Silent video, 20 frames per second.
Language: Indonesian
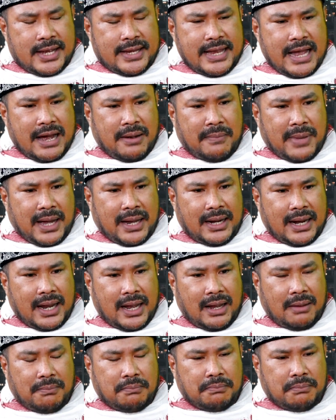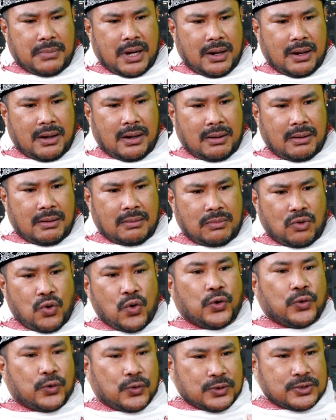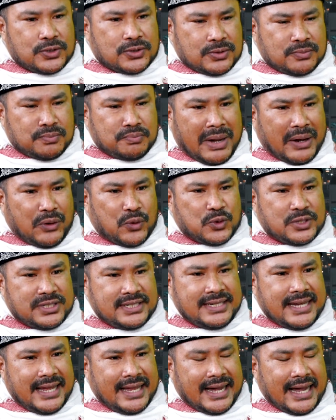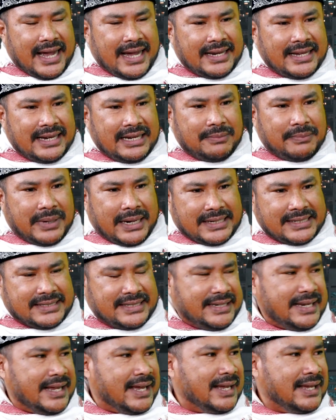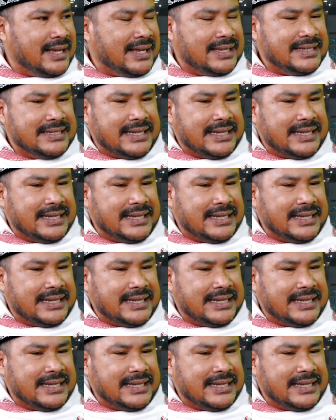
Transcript: yang mana mengurus manusia yang ada di Palestina.